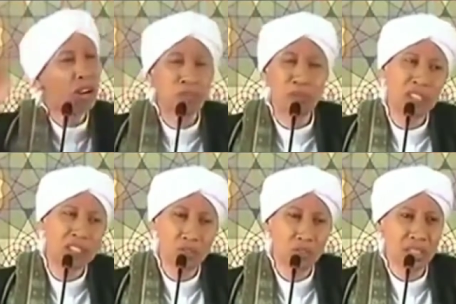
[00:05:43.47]
bukan
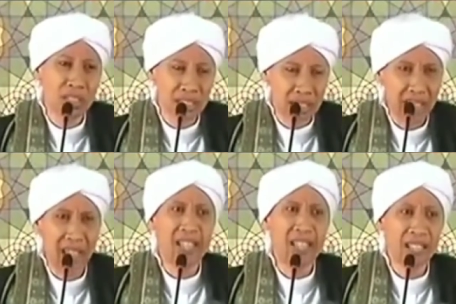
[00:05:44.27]
suatu yang salah.
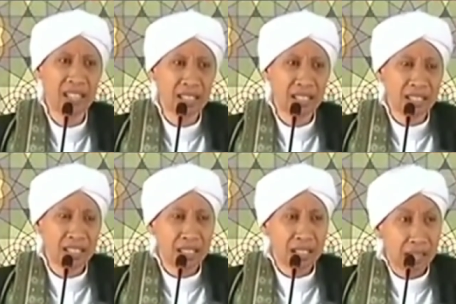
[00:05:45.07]

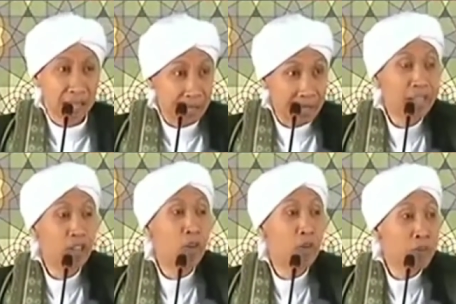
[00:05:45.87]
Karena yang
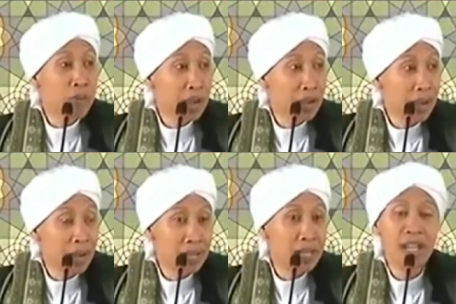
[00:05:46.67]
ngomong pak
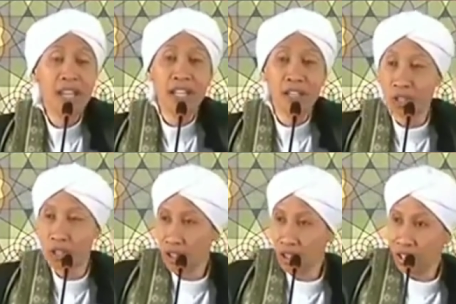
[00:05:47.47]
ahlinya yaitu kedok
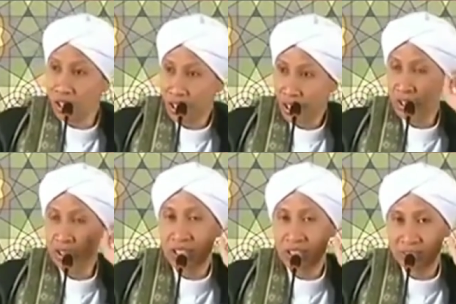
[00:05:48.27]

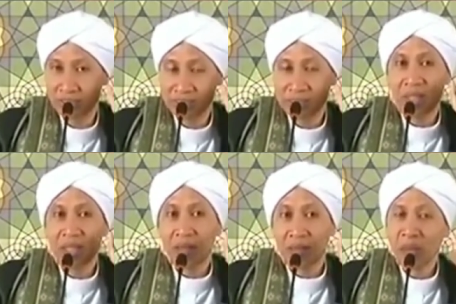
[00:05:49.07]
dokteran.
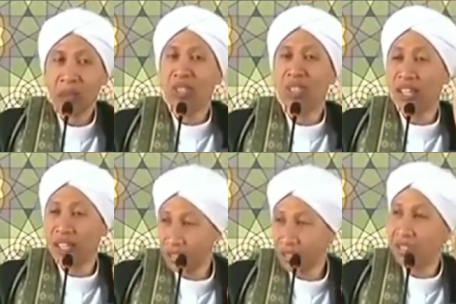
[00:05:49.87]
Baru setelah
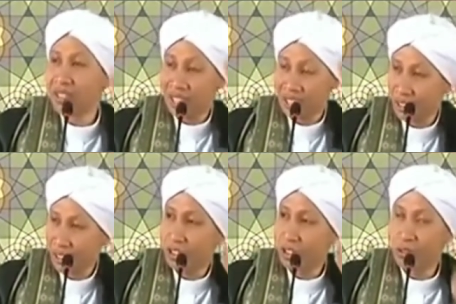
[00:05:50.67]
itu karena
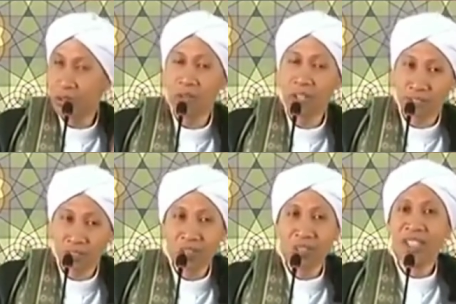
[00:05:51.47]
dokter ngomong begitu
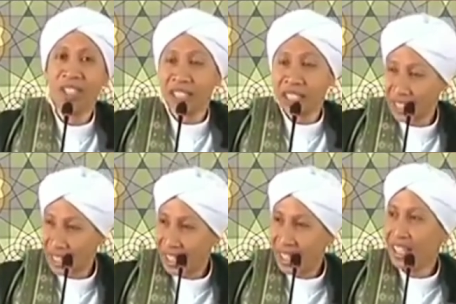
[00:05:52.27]

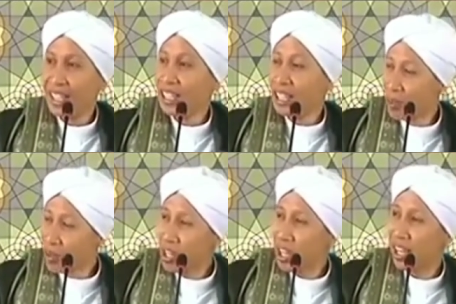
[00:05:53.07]
kita ya
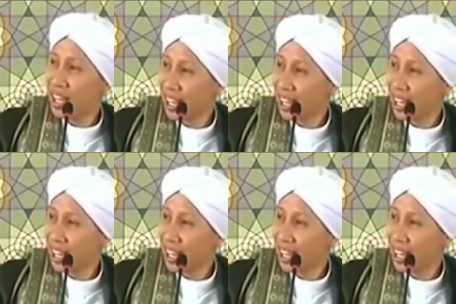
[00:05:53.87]
berusahalah.